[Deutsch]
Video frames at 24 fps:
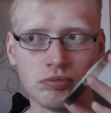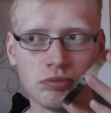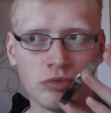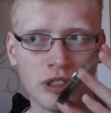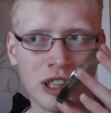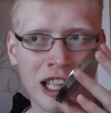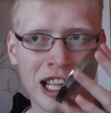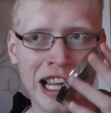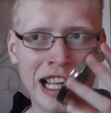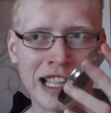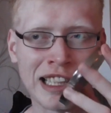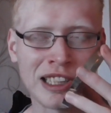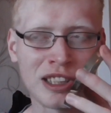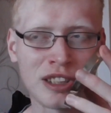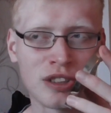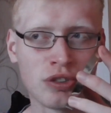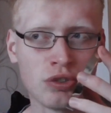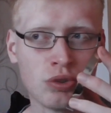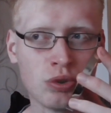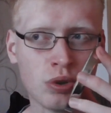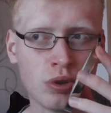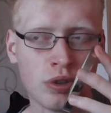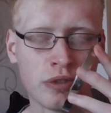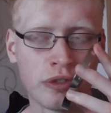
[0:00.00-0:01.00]
Leichte
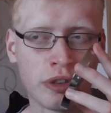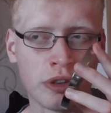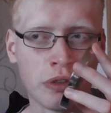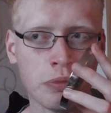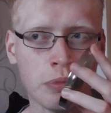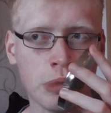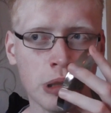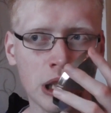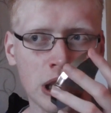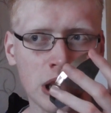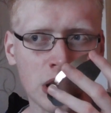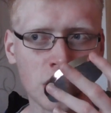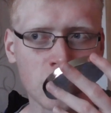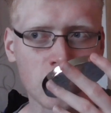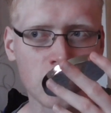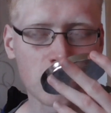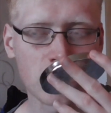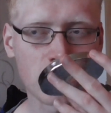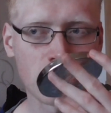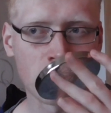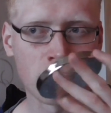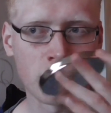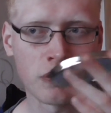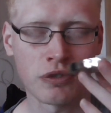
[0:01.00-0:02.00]
Note von
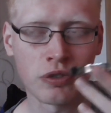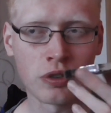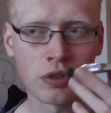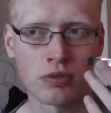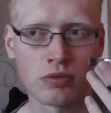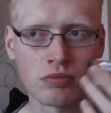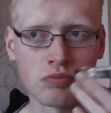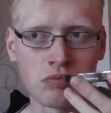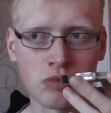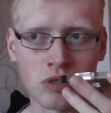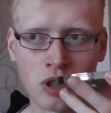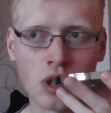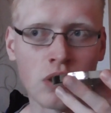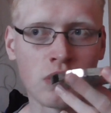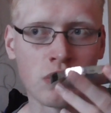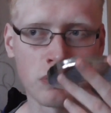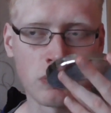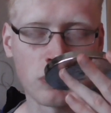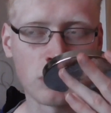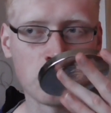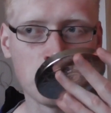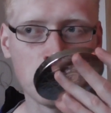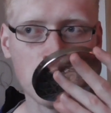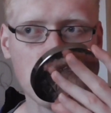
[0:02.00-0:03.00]
Milch, also von, ja,
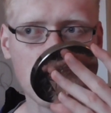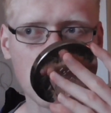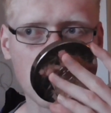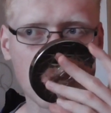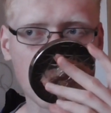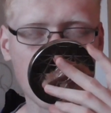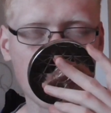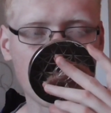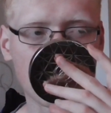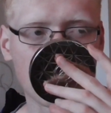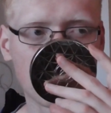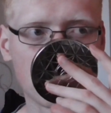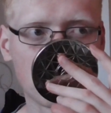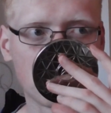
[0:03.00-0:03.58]
von Milch.